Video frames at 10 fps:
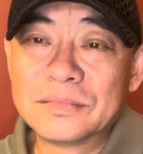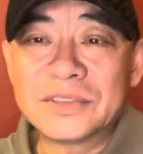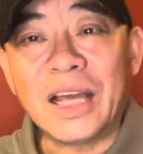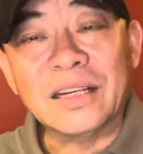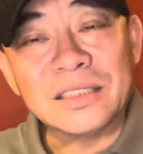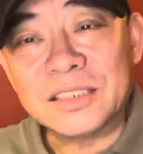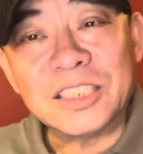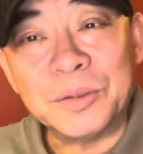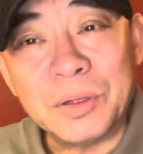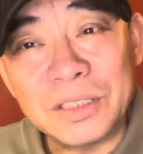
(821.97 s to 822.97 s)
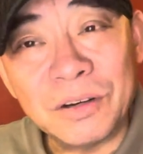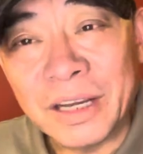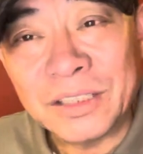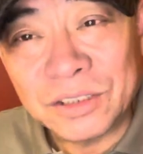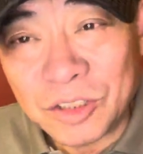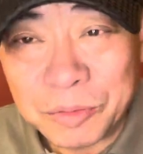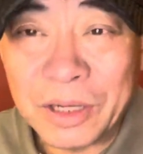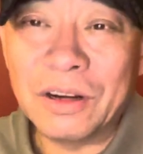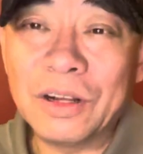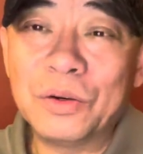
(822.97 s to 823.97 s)
但是这彭德怀就受不了
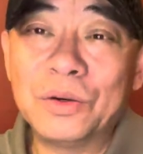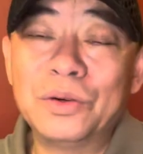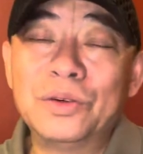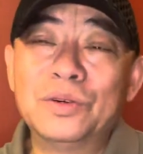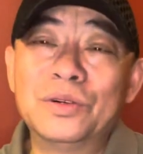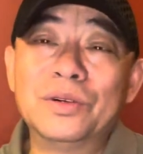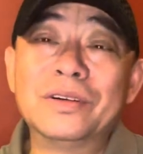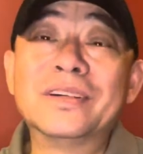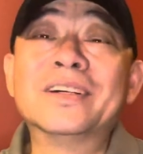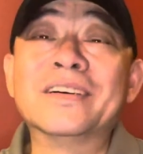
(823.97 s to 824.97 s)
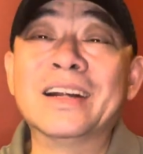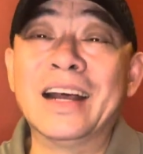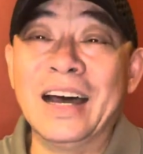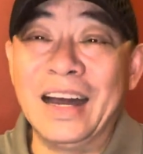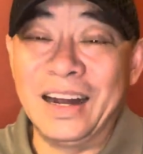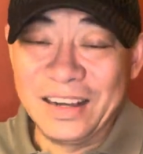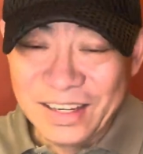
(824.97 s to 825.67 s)
了，是不是啊？